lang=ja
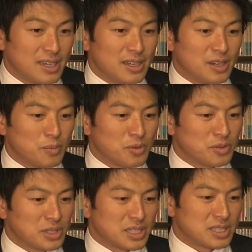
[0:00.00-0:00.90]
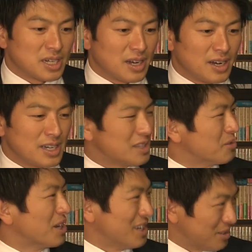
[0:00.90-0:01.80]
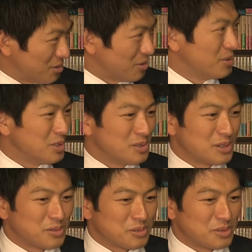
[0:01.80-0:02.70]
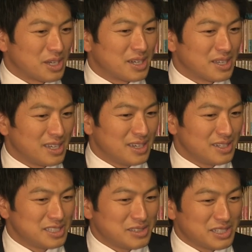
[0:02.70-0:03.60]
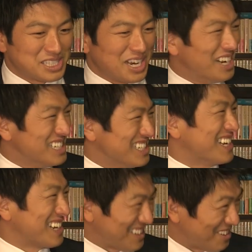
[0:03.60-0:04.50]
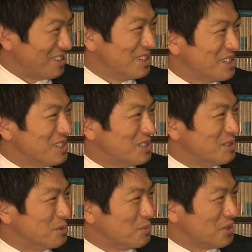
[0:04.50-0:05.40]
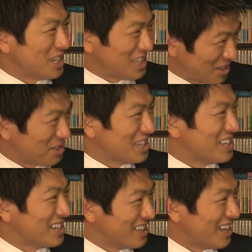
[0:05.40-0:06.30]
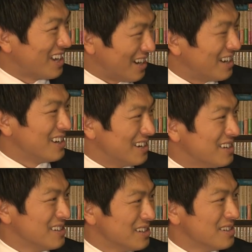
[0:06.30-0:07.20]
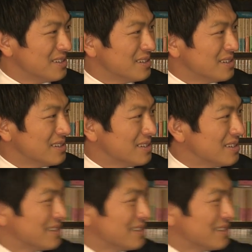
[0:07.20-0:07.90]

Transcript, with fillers: 日本たちが考えてるかなというようなことの中で、うん、いや実は知らないんじゃないかという問題提起をいただいて、憲法